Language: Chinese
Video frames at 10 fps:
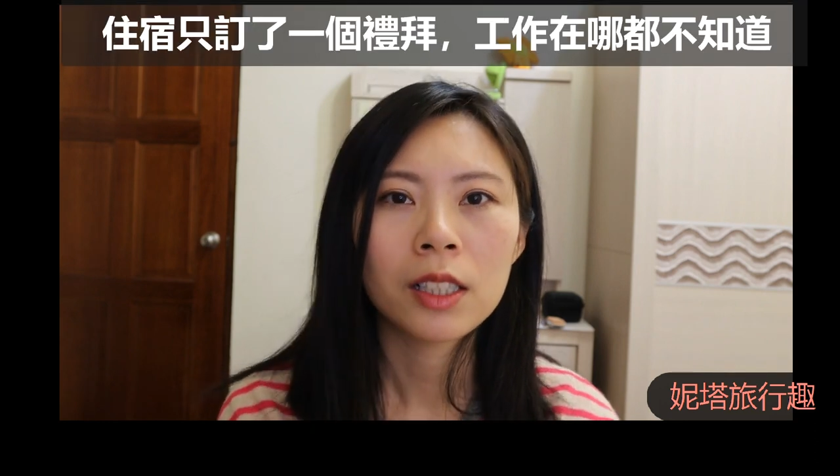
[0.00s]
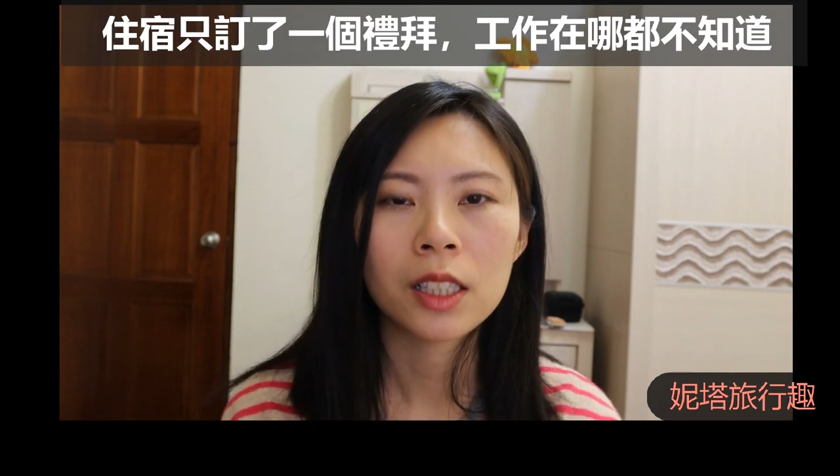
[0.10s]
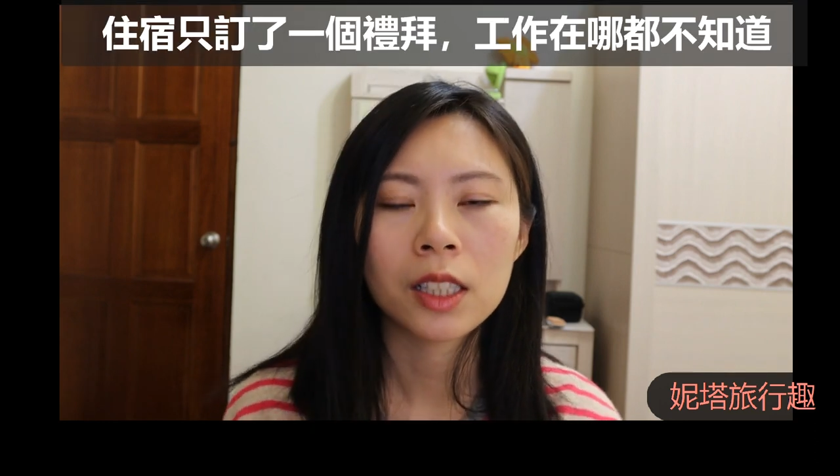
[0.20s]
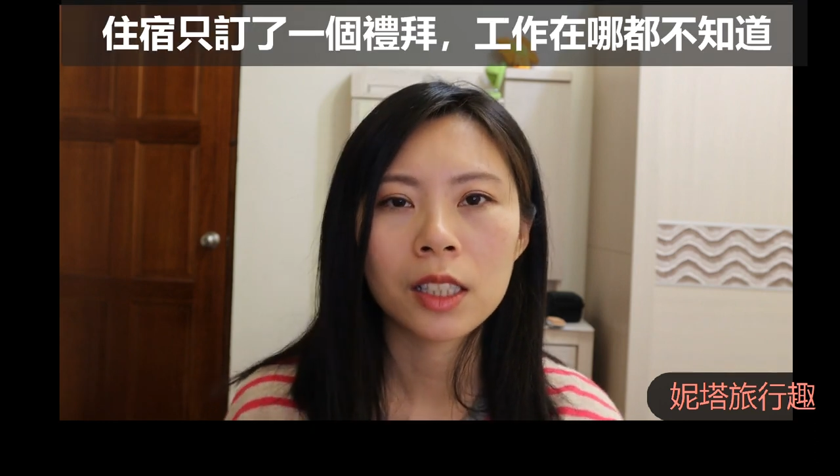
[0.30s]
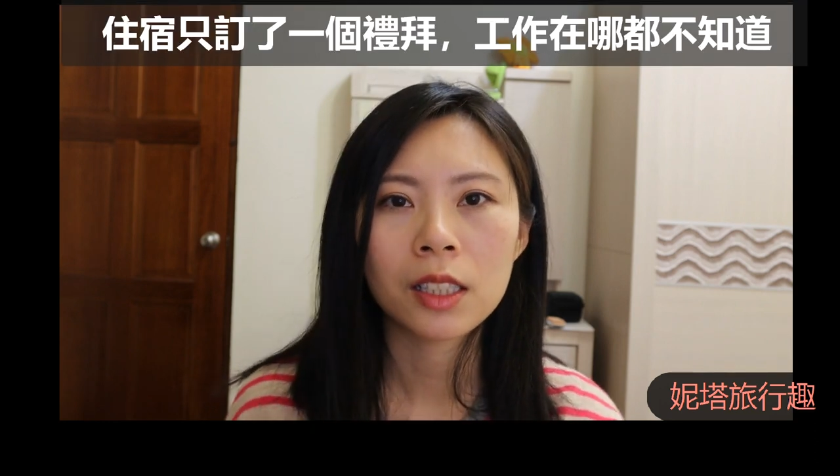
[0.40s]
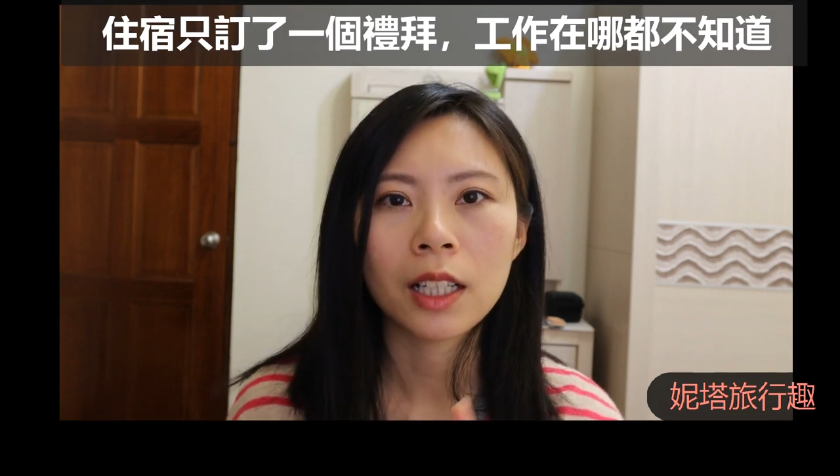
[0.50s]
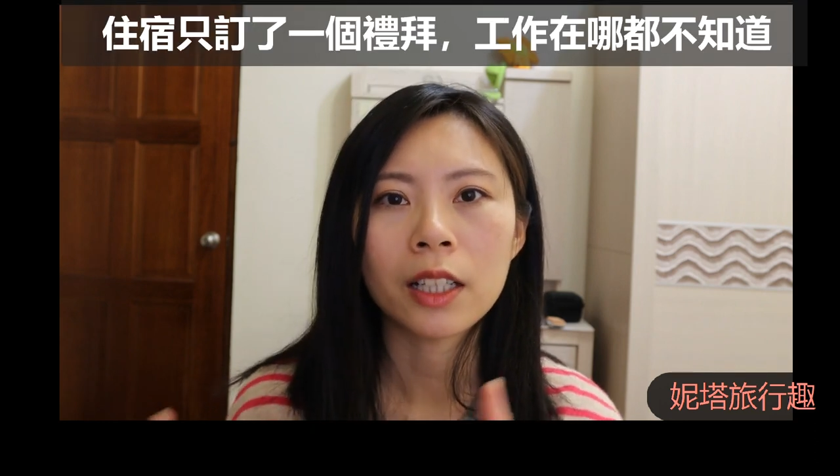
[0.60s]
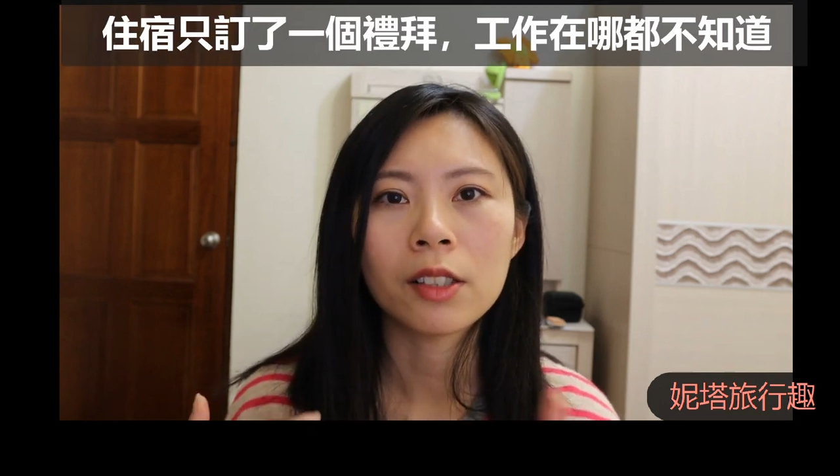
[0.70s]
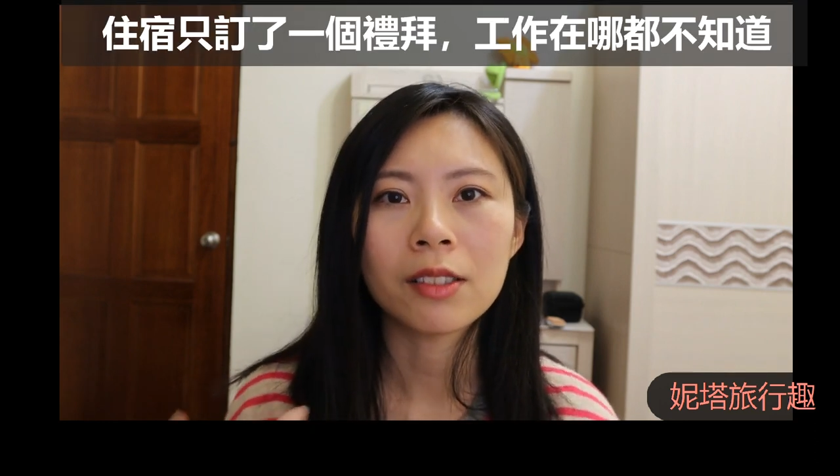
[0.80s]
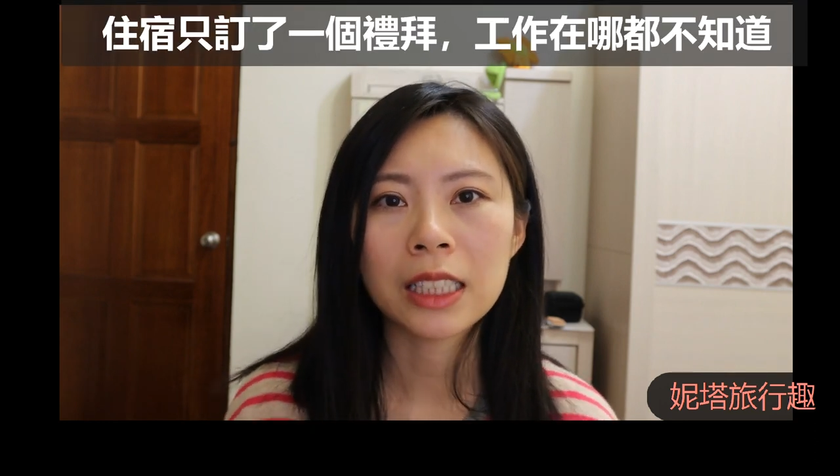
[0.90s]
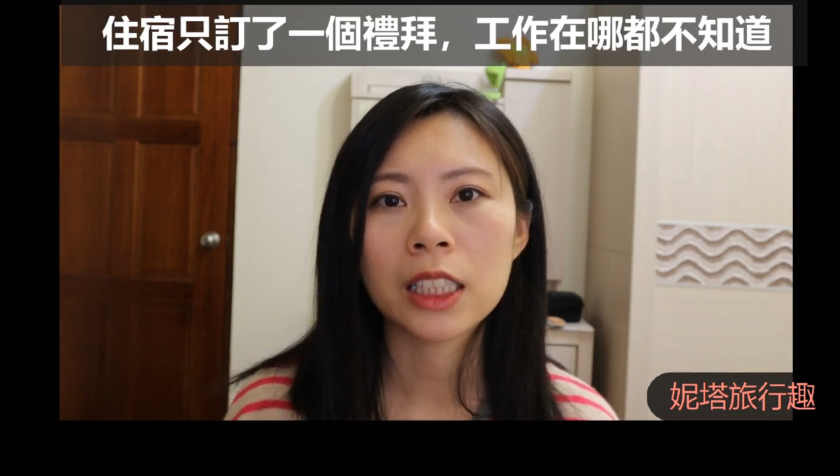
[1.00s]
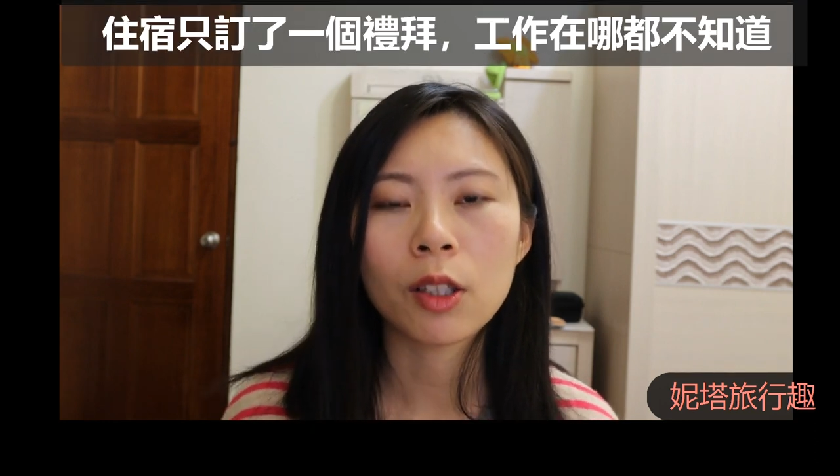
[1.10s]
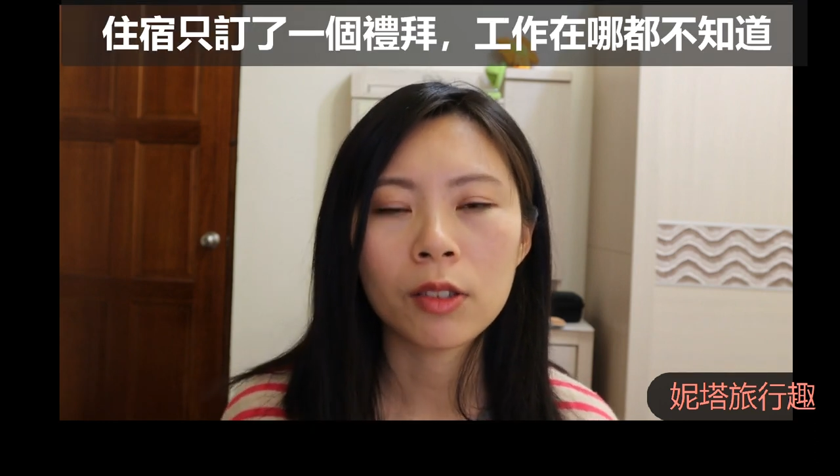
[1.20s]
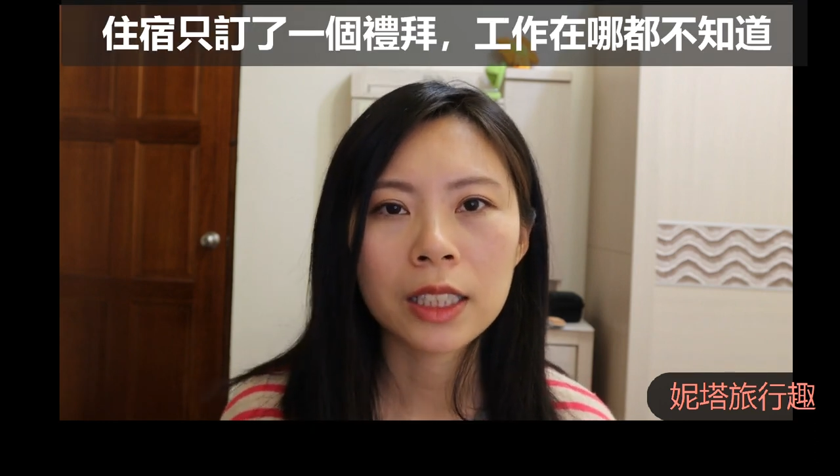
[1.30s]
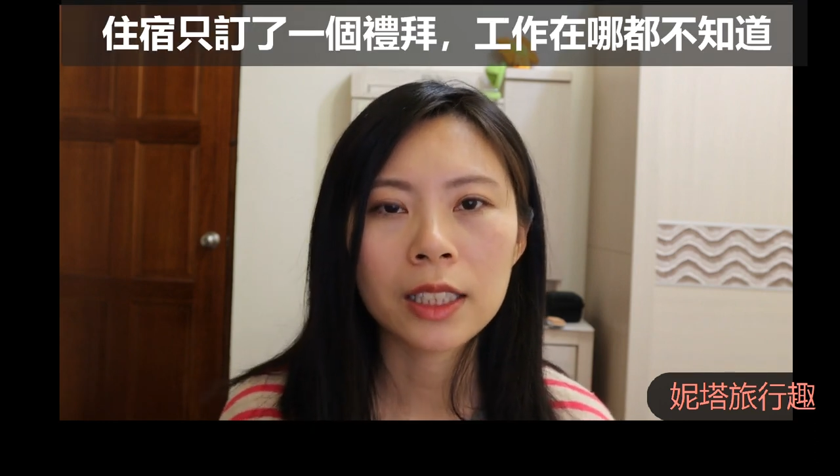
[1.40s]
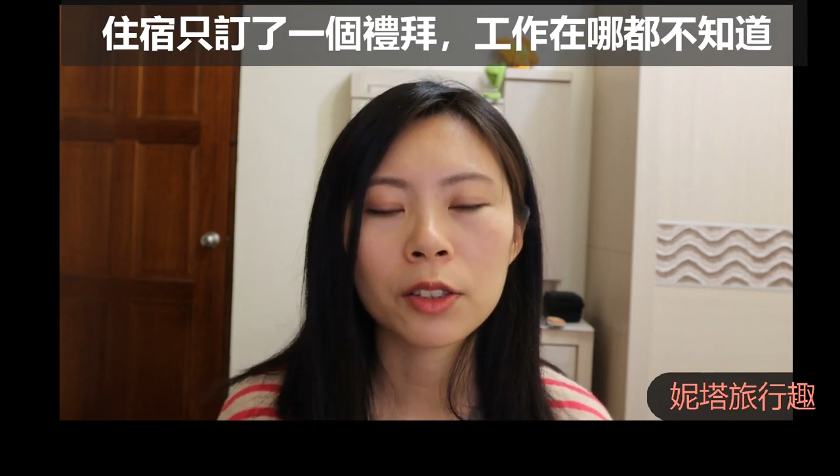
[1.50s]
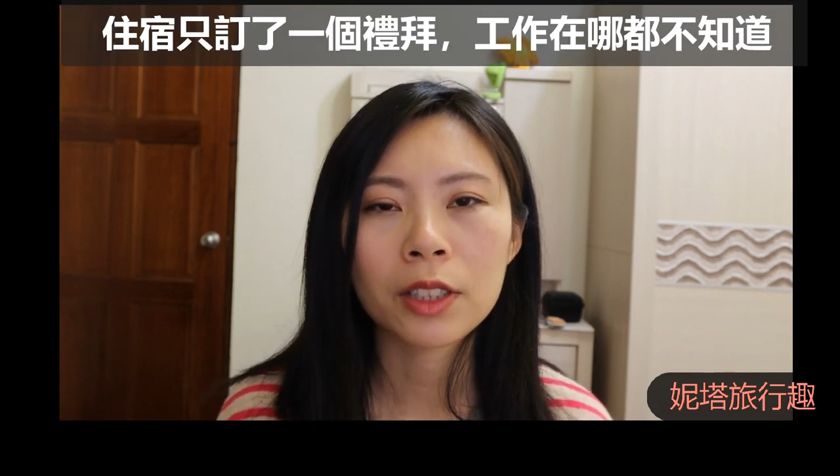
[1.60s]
是很有机动性的。